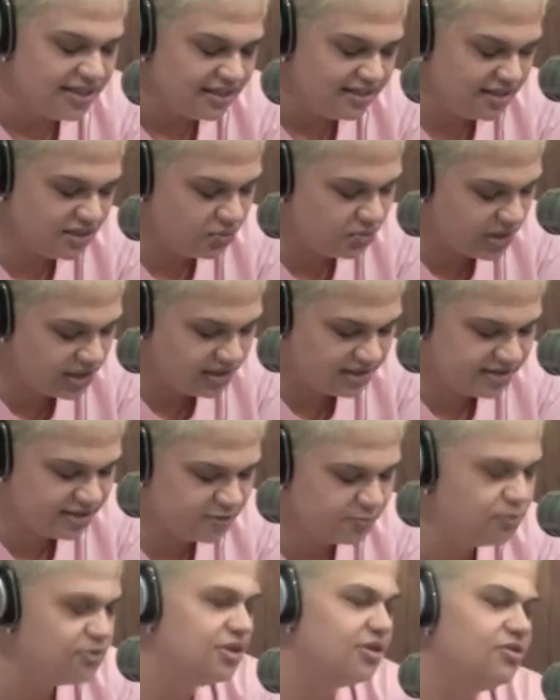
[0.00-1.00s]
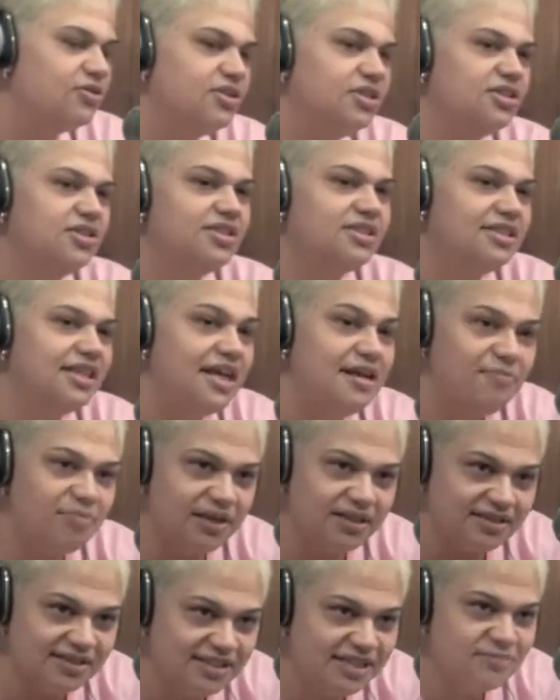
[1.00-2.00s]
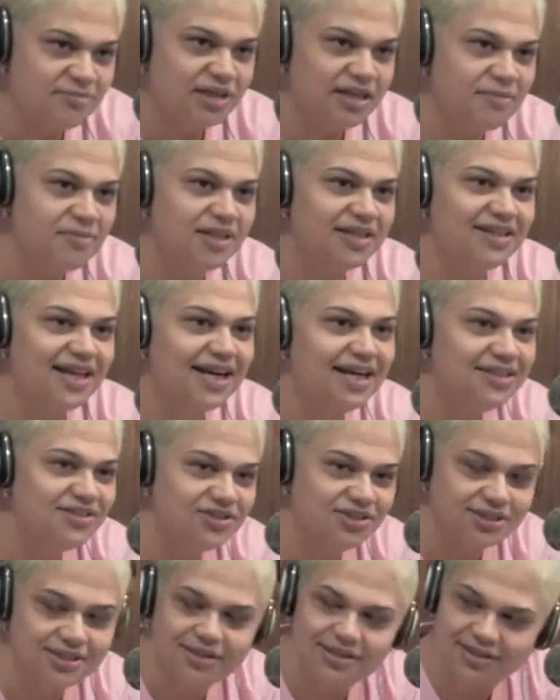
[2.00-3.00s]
56%, ou seja, sempre acima da metade